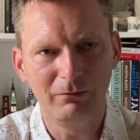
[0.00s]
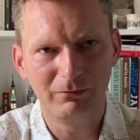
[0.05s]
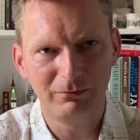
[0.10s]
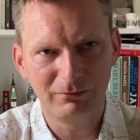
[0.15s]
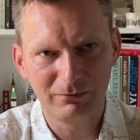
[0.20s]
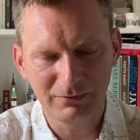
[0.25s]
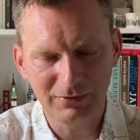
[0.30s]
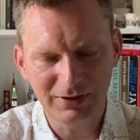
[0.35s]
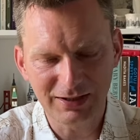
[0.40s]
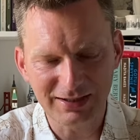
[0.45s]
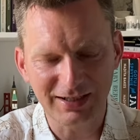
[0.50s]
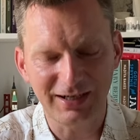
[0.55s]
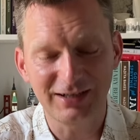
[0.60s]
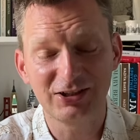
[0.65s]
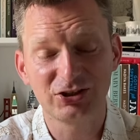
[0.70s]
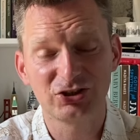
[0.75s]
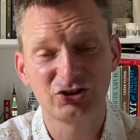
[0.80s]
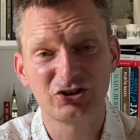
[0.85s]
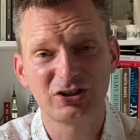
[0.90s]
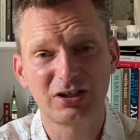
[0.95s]

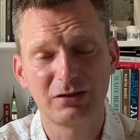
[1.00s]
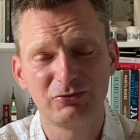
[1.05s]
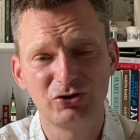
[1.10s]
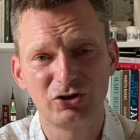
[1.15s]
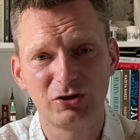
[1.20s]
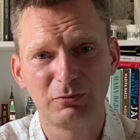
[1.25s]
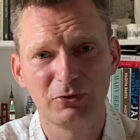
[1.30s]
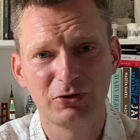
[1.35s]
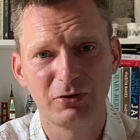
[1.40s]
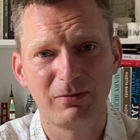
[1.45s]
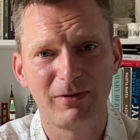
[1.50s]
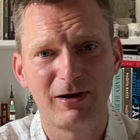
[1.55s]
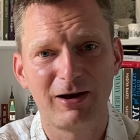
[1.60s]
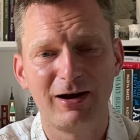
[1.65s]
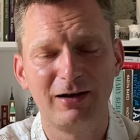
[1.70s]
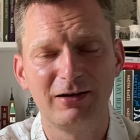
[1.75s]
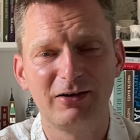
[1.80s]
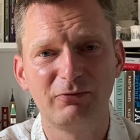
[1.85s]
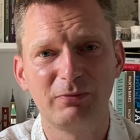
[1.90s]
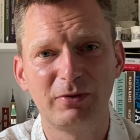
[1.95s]
generalnie książka mi się podobała,
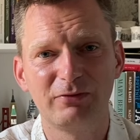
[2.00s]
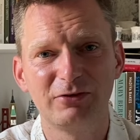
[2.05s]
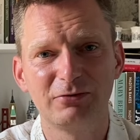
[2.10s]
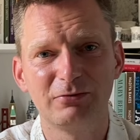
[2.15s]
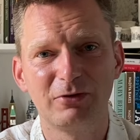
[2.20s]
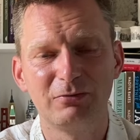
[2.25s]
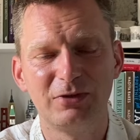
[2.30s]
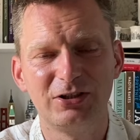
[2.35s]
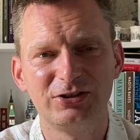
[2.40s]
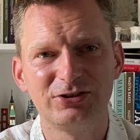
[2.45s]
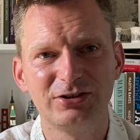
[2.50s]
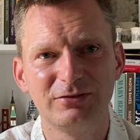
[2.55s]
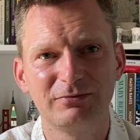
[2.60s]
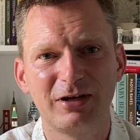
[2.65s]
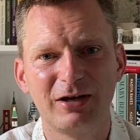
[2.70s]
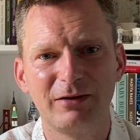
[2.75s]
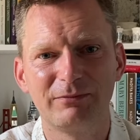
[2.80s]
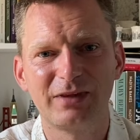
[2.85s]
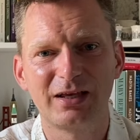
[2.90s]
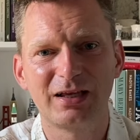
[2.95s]
ale w pewnym momencie
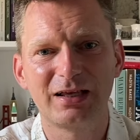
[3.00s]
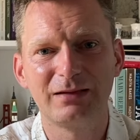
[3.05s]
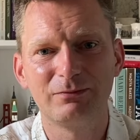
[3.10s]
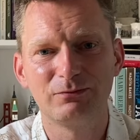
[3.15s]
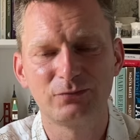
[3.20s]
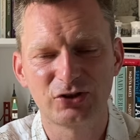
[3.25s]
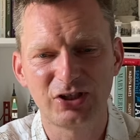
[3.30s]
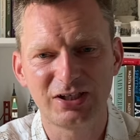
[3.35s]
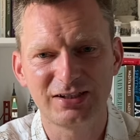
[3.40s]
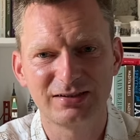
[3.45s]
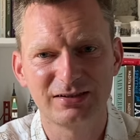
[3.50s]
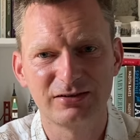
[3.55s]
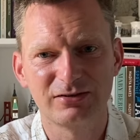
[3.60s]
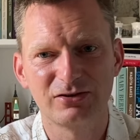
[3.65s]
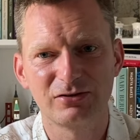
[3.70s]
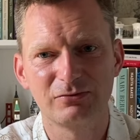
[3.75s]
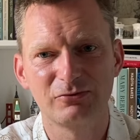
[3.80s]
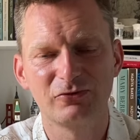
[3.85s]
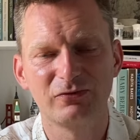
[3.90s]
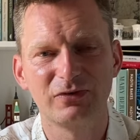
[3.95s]
miałem taki przesyt,
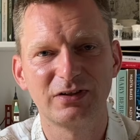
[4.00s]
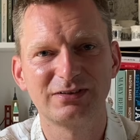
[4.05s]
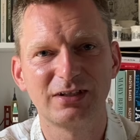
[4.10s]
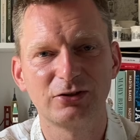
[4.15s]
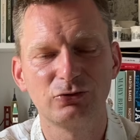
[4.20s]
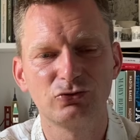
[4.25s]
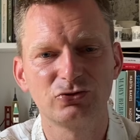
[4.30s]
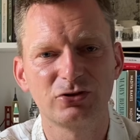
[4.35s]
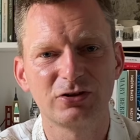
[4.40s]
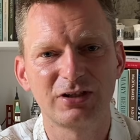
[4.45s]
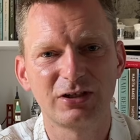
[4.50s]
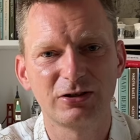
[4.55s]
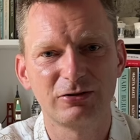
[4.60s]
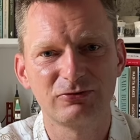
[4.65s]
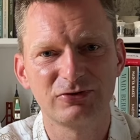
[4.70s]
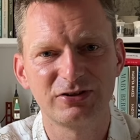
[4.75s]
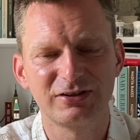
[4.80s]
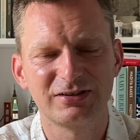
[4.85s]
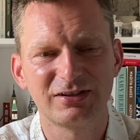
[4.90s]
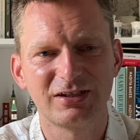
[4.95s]
że mówię za dużo tego
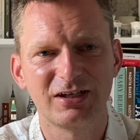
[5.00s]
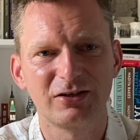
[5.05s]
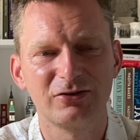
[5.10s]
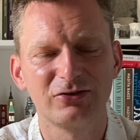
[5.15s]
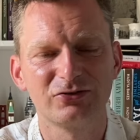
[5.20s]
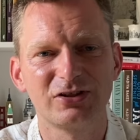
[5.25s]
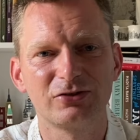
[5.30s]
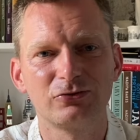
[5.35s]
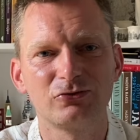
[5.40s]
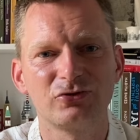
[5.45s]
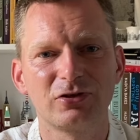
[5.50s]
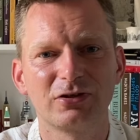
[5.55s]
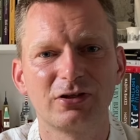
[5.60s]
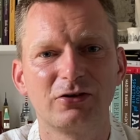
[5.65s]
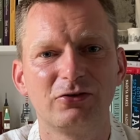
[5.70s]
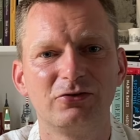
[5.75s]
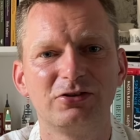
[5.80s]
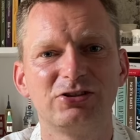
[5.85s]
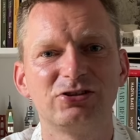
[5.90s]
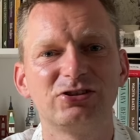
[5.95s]
wszystkiego, za dużo
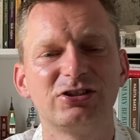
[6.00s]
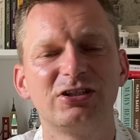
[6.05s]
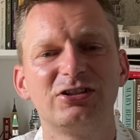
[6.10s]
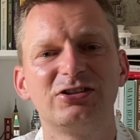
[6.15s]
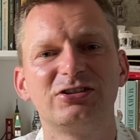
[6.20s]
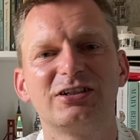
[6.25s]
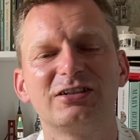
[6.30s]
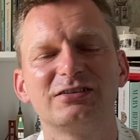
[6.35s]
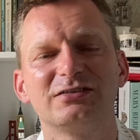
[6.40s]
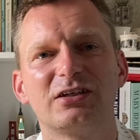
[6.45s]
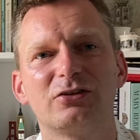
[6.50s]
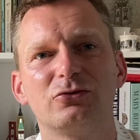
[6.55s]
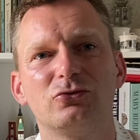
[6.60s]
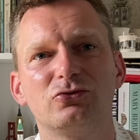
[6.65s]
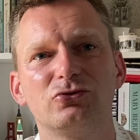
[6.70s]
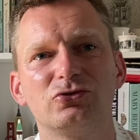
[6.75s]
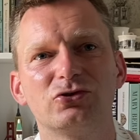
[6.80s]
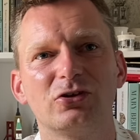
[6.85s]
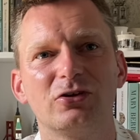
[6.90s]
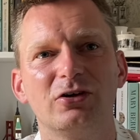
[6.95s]
tego nieszczęścia, za
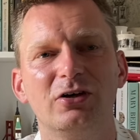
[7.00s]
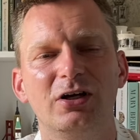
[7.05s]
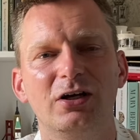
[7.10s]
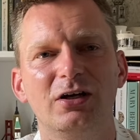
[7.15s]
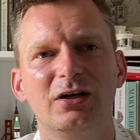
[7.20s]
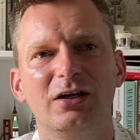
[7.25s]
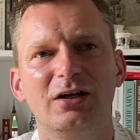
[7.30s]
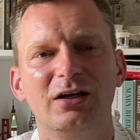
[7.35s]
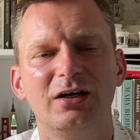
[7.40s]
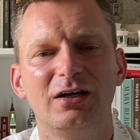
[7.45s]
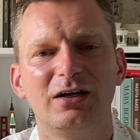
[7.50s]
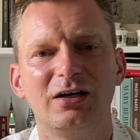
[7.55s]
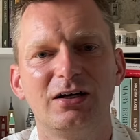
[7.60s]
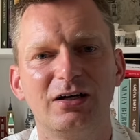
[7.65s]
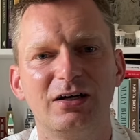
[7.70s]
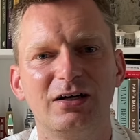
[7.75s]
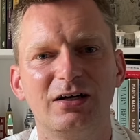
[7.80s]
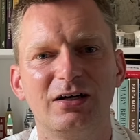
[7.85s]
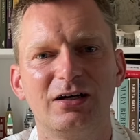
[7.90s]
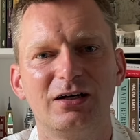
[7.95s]
dużo
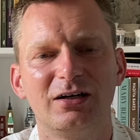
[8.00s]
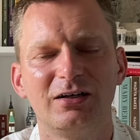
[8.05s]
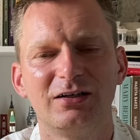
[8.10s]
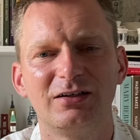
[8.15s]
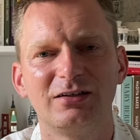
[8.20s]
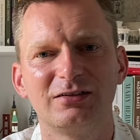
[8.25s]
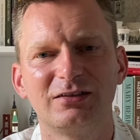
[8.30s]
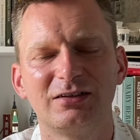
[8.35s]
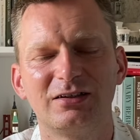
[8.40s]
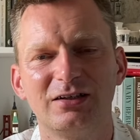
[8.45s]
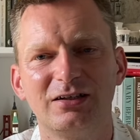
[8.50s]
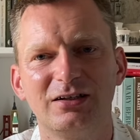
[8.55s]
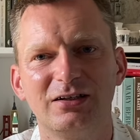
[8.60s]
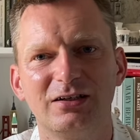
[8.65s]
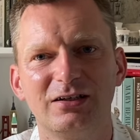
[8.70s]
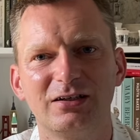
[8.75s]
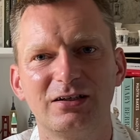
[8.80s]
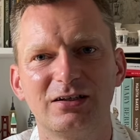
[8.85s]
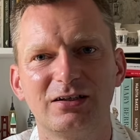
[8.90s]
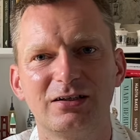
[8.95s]

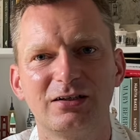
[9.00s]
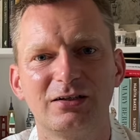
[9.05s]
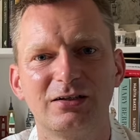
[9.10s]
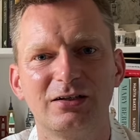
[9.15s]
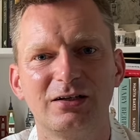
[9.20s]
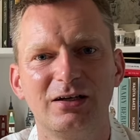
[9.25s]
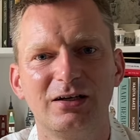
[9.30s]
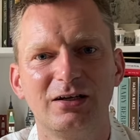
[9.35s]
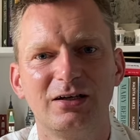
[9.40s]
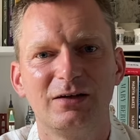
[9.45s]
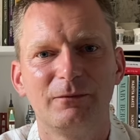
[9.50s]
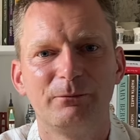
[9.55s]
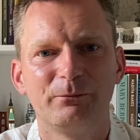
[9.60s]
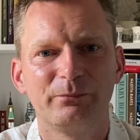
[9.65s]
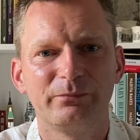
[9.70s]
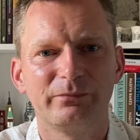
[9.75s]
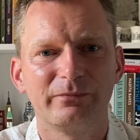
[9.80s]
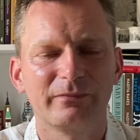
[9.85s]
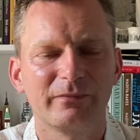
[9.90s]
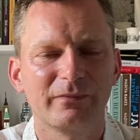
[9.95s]
tych
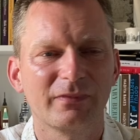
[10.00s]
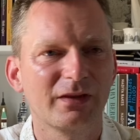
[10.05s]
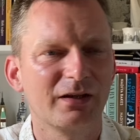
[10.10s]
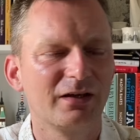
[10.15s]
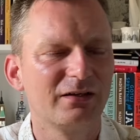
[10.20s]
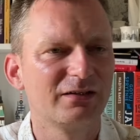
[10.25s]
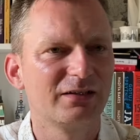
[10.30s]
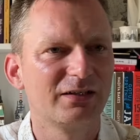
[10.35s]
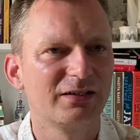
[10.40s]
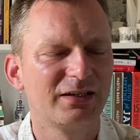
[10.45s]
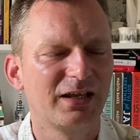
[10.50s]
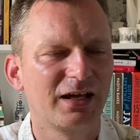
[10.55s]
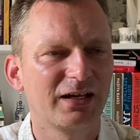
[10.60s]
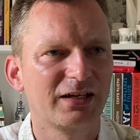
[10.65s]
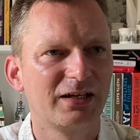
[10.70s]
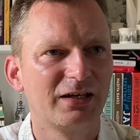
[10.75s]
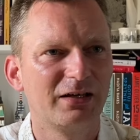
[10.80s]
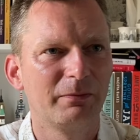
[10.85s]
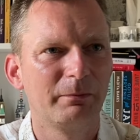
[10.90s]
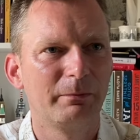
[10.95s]
tych
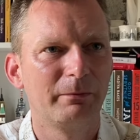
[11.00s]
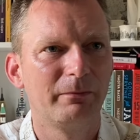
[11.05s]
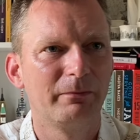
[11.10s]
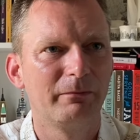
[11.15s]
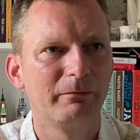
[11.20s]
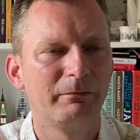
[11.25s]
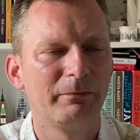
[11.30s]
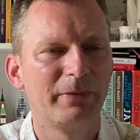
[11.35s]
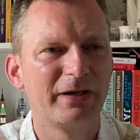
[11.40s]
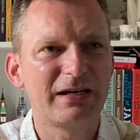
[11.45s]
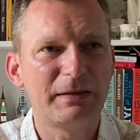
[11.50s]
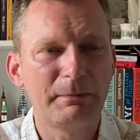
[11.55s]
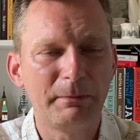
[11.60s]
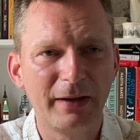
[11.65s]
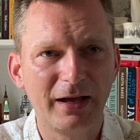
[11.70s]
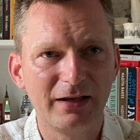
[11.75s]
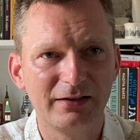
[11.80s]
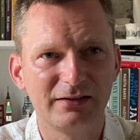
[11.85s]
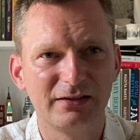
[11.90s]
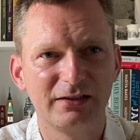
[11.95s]
takich
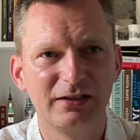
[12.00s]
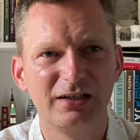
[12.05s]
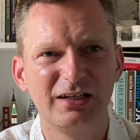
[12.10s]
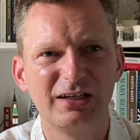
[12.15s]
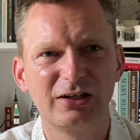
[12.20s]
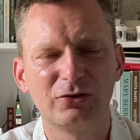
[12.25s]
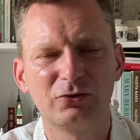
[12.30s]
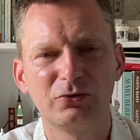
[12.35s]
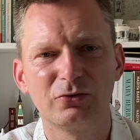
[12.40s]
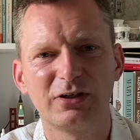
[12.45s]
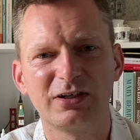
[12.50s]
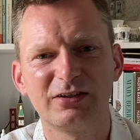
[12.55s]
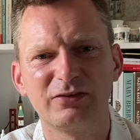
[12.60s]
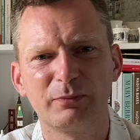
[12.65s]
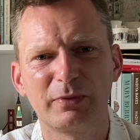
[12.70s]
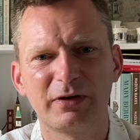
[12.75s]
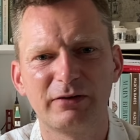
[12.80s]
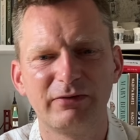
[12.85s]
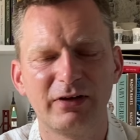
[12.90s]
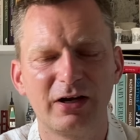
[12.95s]
perypetii, które
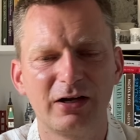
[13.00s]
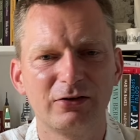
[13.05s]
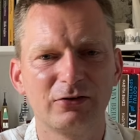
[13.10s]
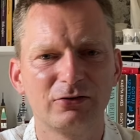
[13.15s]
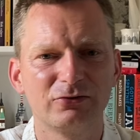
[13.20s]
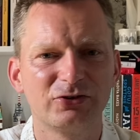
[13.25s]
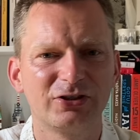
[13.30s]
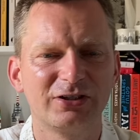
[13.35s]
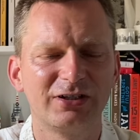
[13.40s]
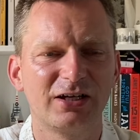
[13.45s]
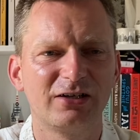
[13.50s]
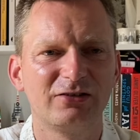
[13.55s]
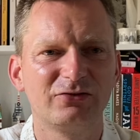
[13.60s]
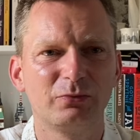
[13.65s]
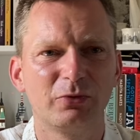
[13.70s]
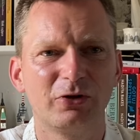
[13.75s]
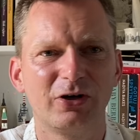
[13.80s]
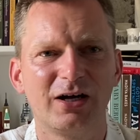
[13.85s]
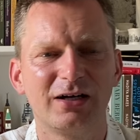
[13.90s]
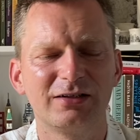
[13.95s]
sprawiają, że nasz
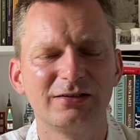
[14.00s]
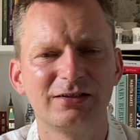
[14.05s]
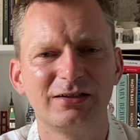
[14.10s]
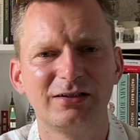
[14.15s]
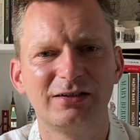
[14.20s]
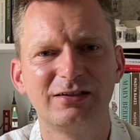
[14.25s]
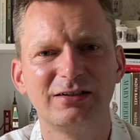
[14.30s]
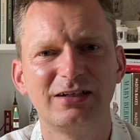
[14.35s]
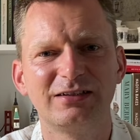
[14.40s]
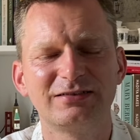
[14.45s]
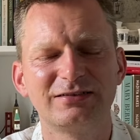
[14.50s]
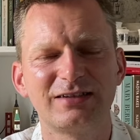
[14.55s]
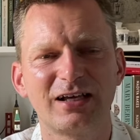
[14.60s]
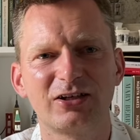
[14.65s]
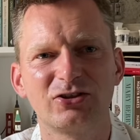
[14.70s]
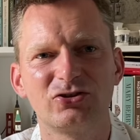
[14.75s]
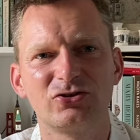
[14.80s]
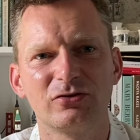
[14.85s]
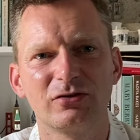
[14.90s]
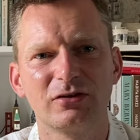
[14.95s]
bohater jest
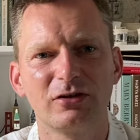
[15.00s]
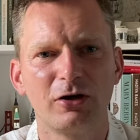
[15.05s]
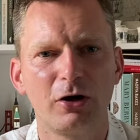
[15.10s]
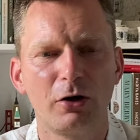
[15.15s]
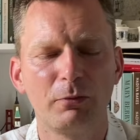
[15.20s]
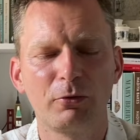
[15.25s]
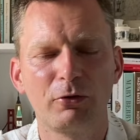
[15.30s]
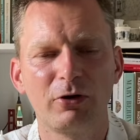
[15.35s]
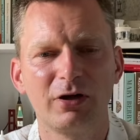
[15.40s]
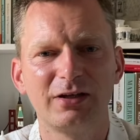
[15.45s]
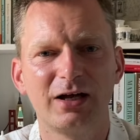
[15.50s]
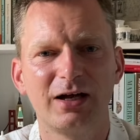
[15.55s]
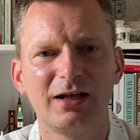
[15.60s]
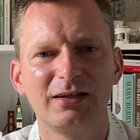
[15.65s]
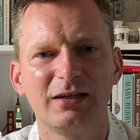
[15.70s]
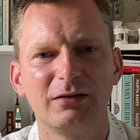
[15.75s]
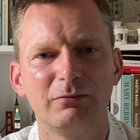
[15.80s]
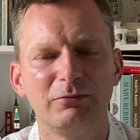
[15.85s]
tak ciągle obkładany,